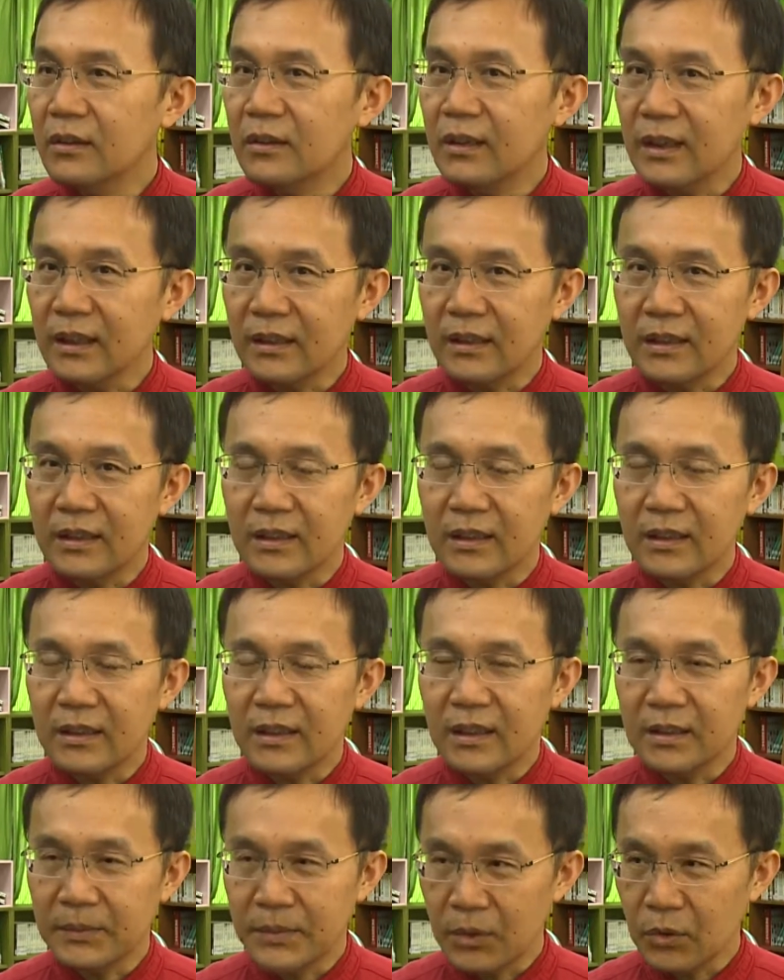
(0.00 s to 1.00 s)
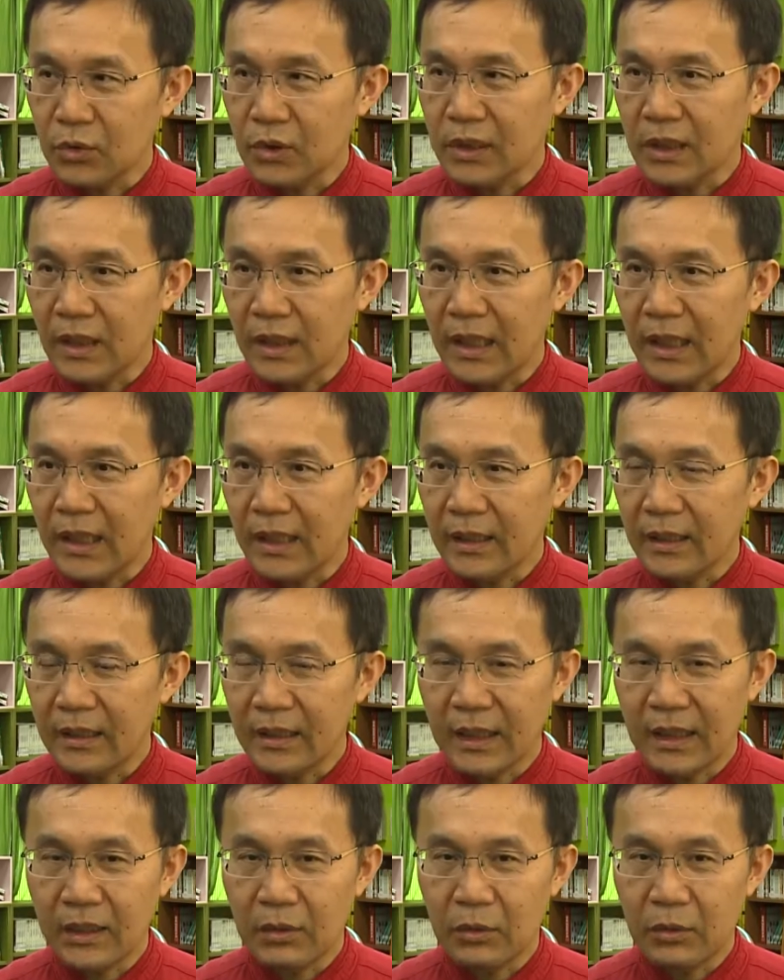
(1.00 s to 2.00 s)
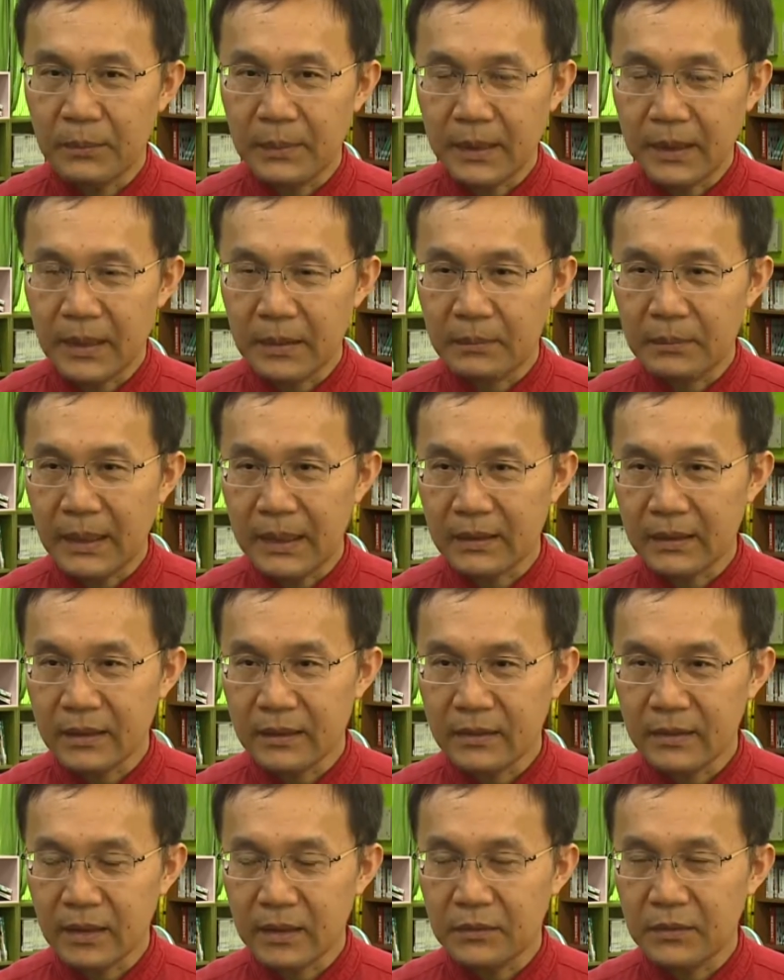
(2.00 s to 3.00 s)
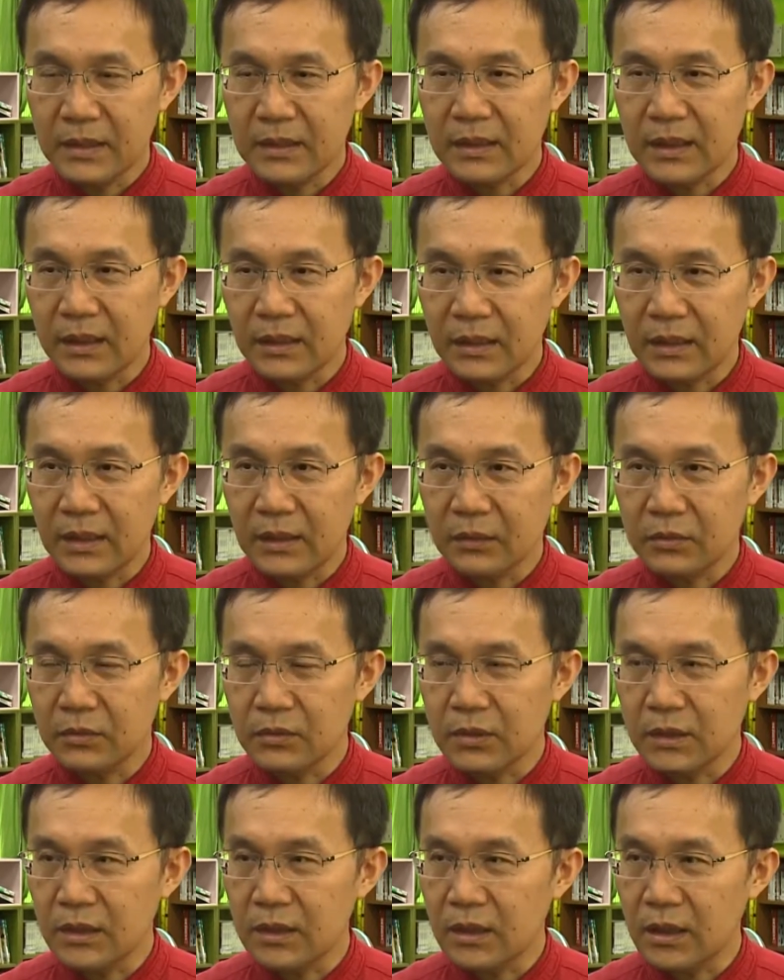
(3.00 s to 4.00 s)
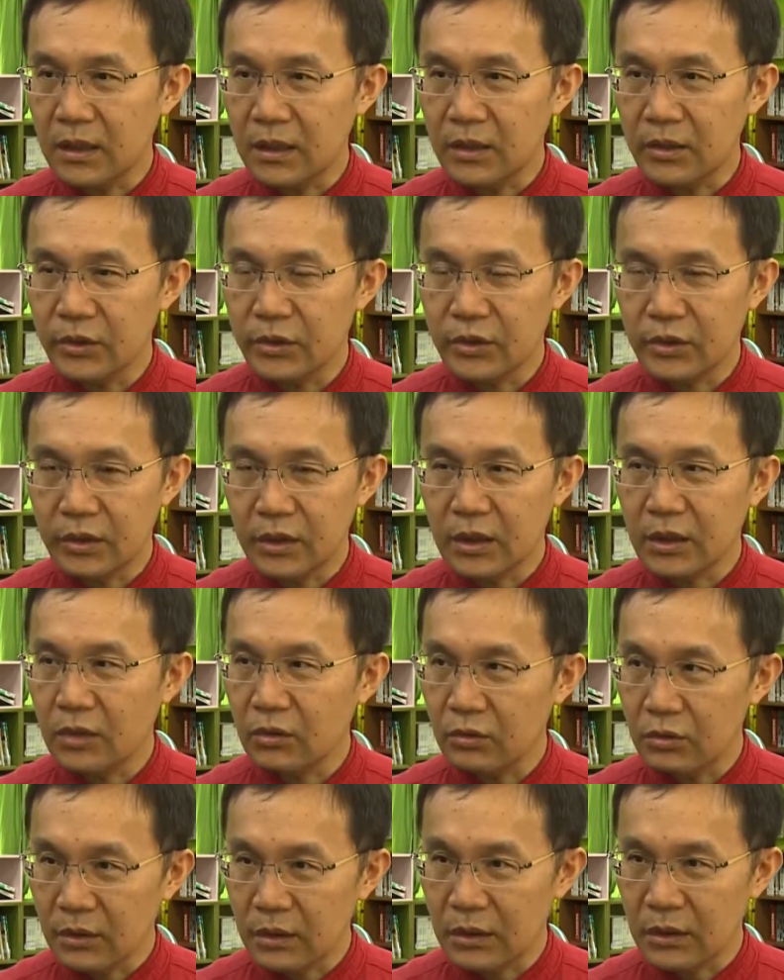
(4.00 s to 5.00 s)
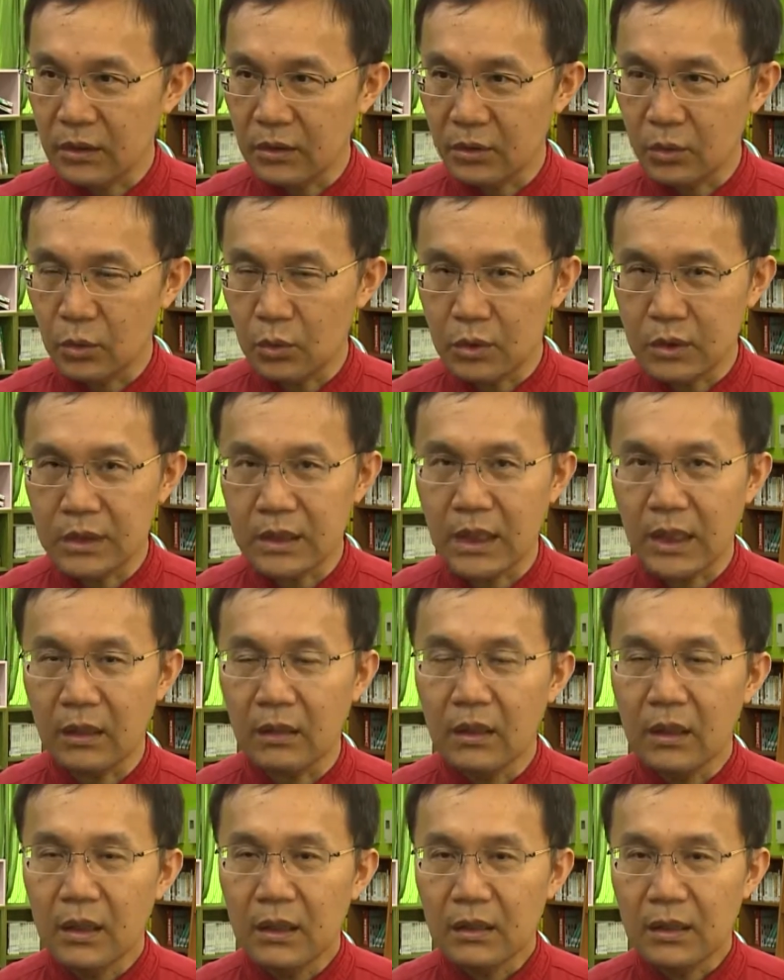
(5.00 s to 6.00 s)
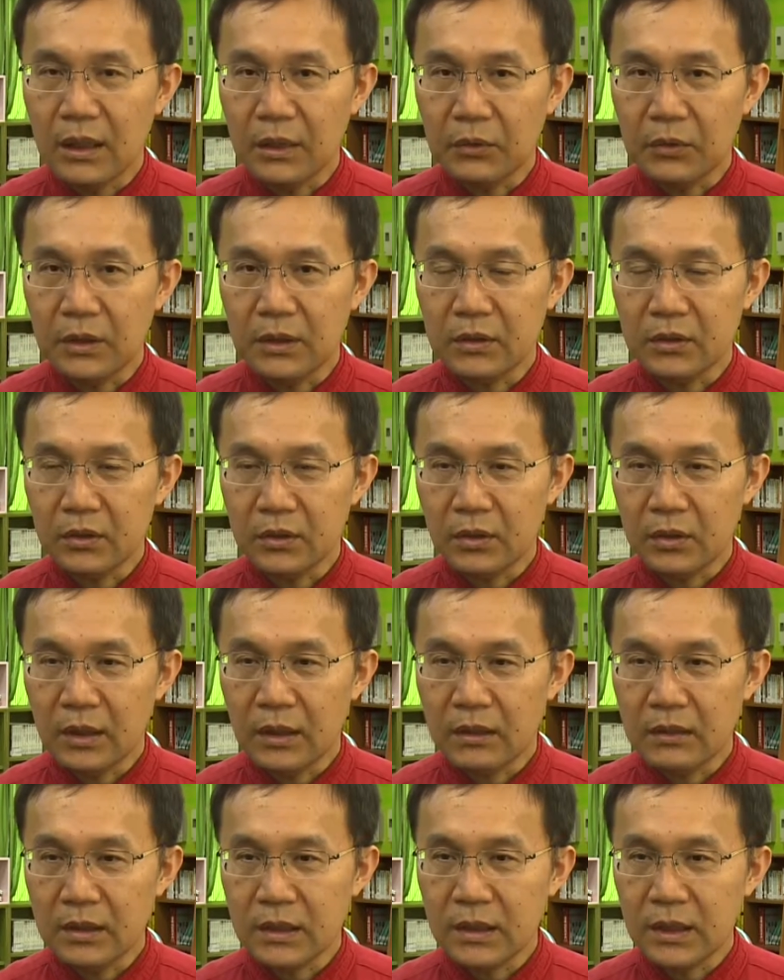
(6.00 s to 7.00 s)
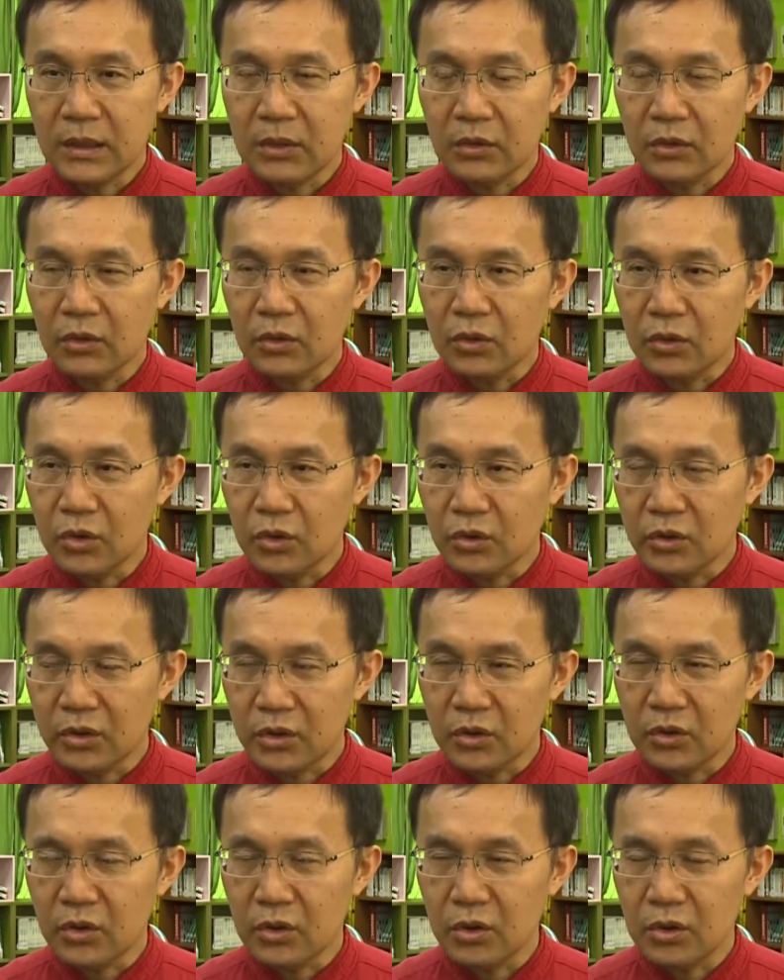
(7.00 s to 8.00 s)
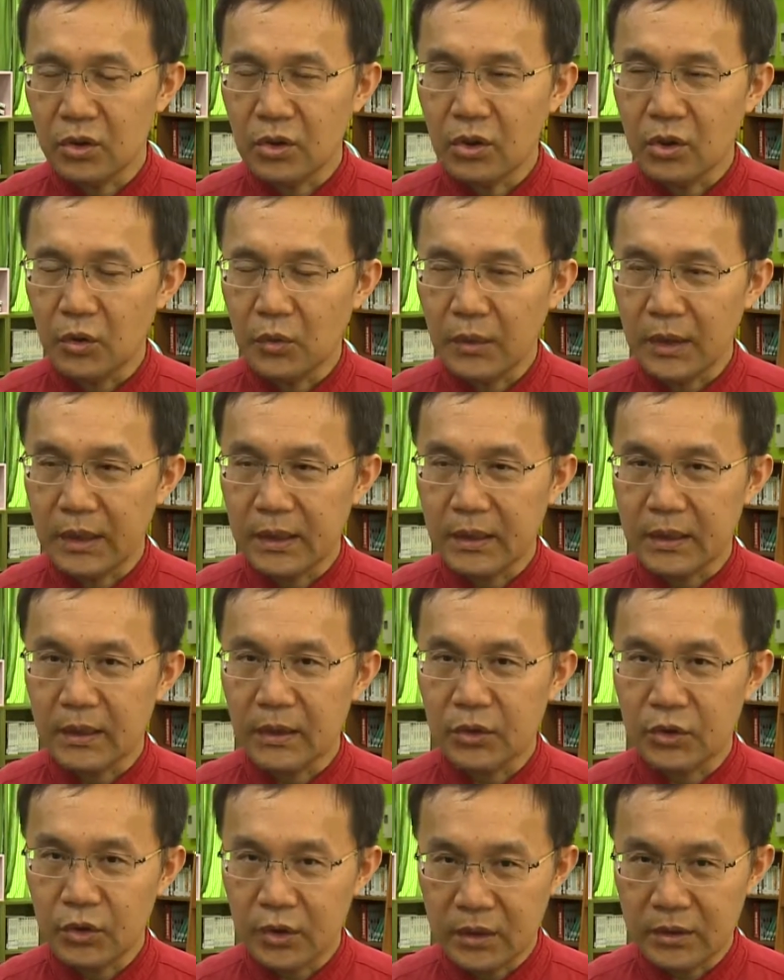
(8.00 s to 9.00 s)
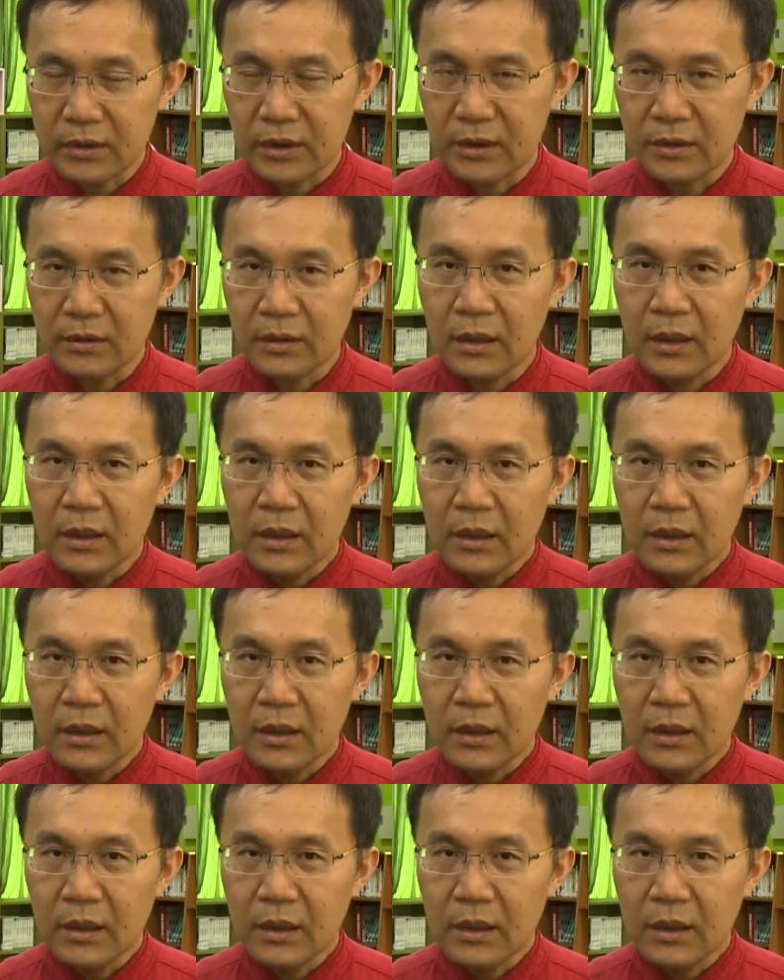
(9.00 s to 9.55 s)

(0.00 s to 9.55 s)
那个和平过下来，那我们也把这个资源分享给附近的石定永定国小两位，现在今年总共有六十二六位的学生。